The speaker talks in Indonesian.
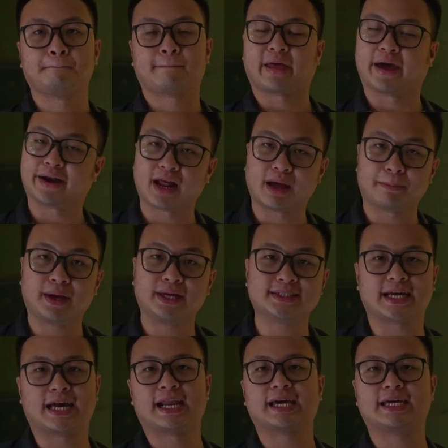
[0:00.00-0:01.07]
karena apa?
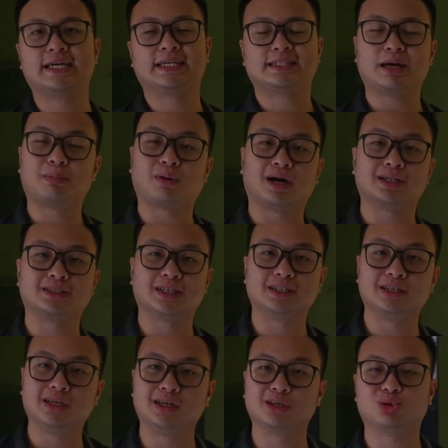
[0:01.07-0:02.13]
Sekali lagi kita bakal
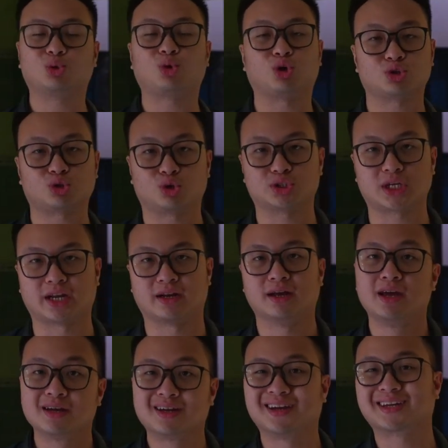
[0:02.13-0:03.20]
jadi ini tuh kos-kosan.
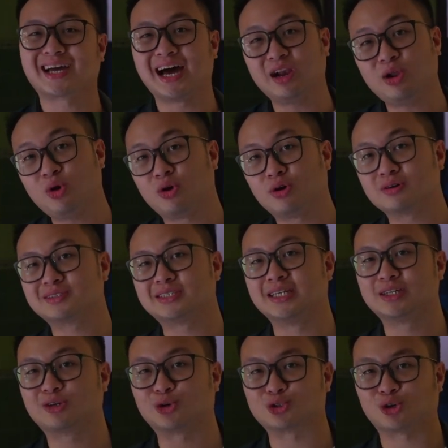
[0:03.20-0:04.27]
Dan kalau
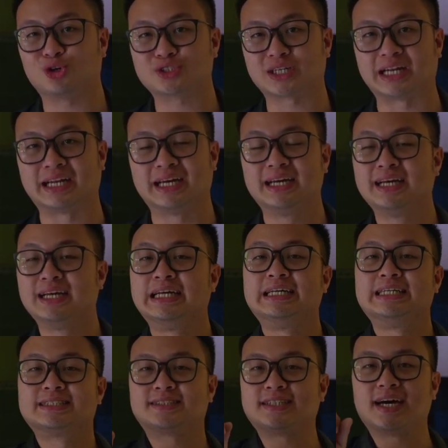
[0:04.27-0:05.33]
jadi kos-kosan,
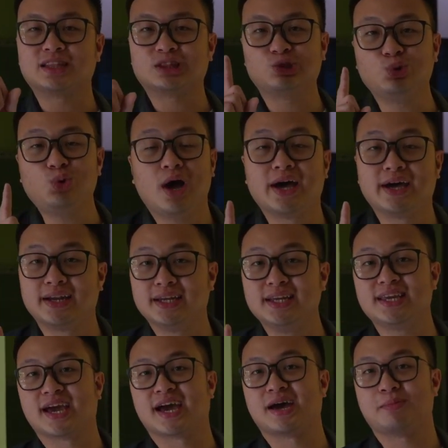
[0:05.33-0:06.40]
satu
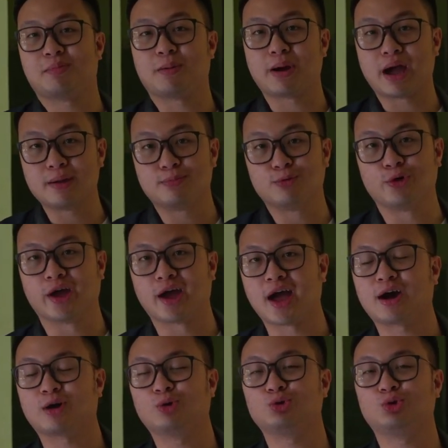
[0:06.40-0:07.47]
harinya Bapak Ibu ya
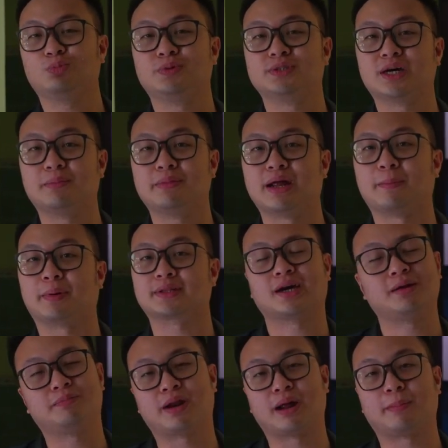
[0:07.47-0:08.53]
aku tuh bisa
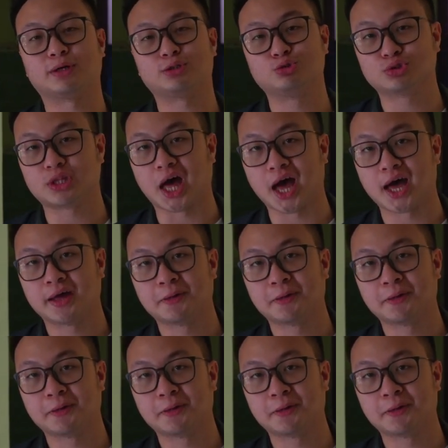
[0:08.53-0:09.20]
mendapatkan berapa juta